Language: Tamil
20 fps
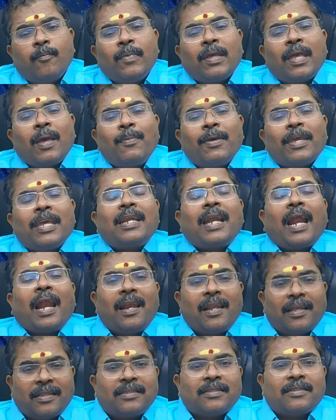மிக மிக
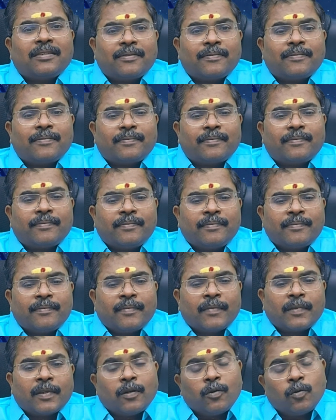நல்லது
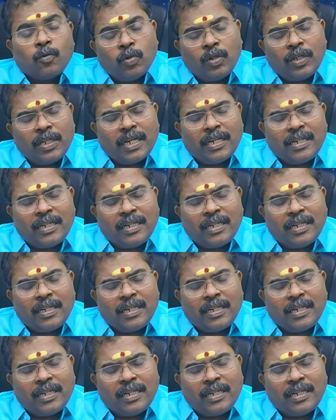குரு